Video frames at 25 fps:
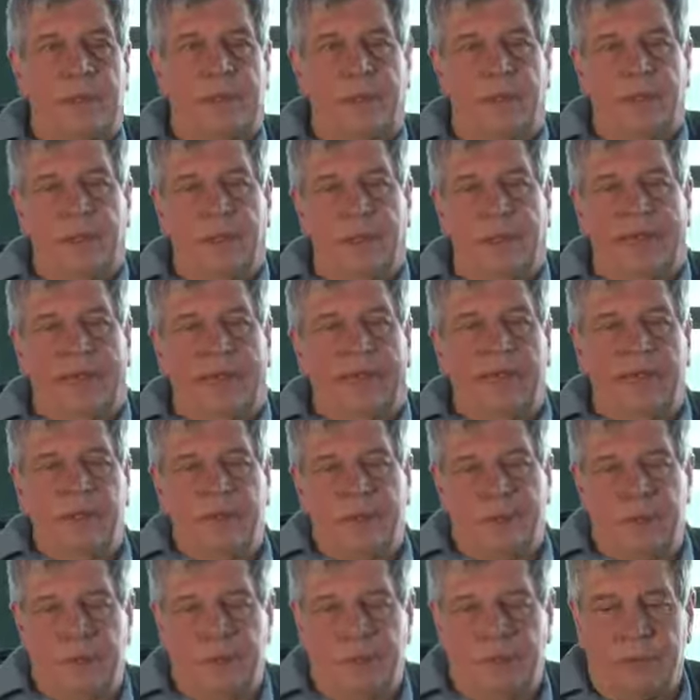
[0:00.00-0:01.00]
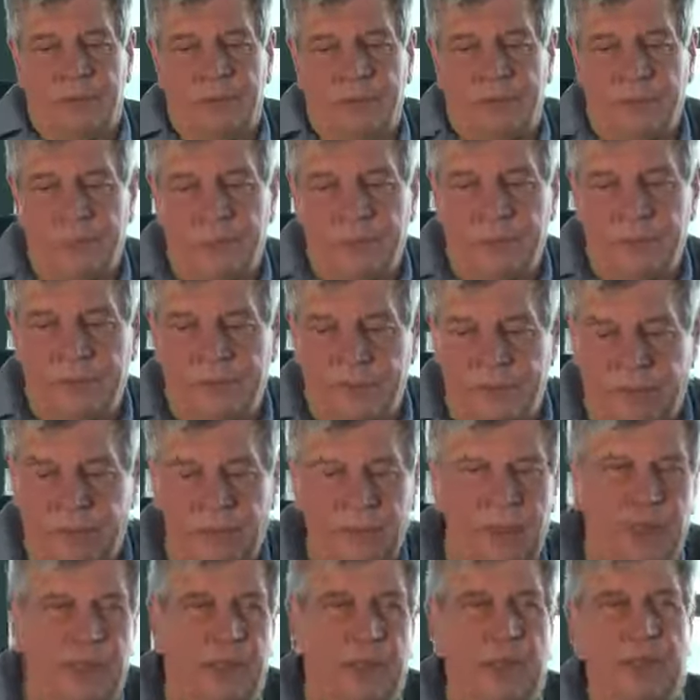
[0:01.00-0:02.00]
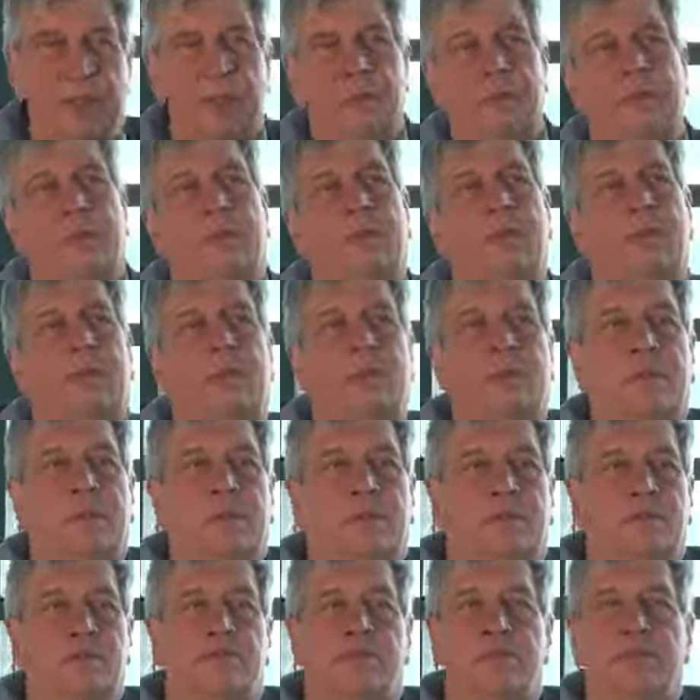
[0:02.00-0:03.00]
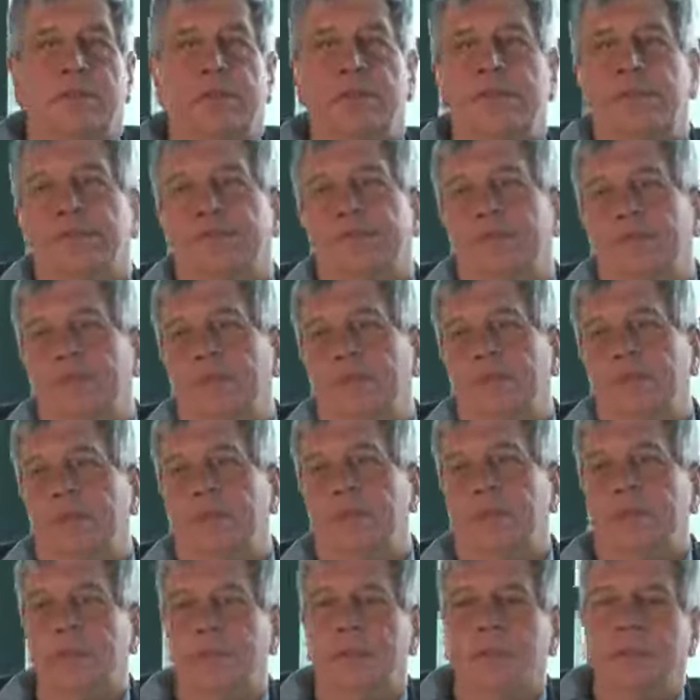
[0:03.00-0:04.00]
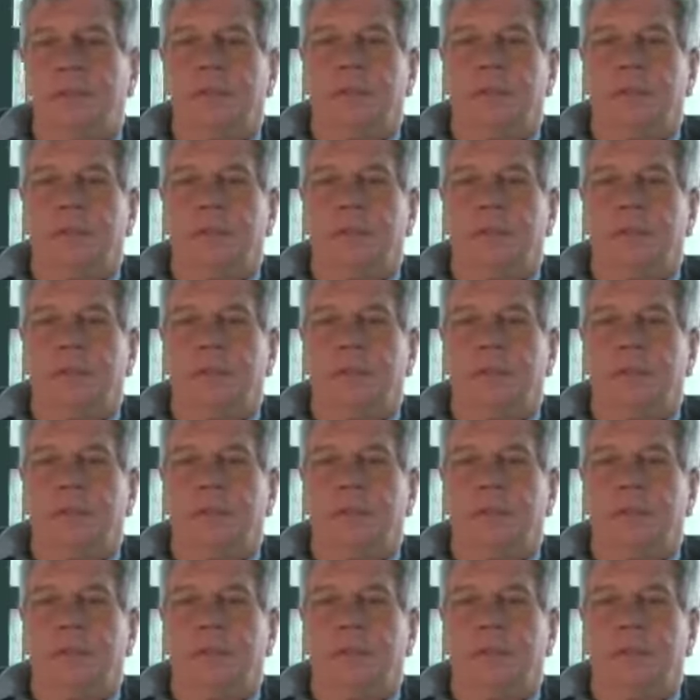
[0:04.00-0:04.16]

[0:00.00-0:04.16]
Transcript: eine Gladiotruppe Anschläge äh, verübt hat,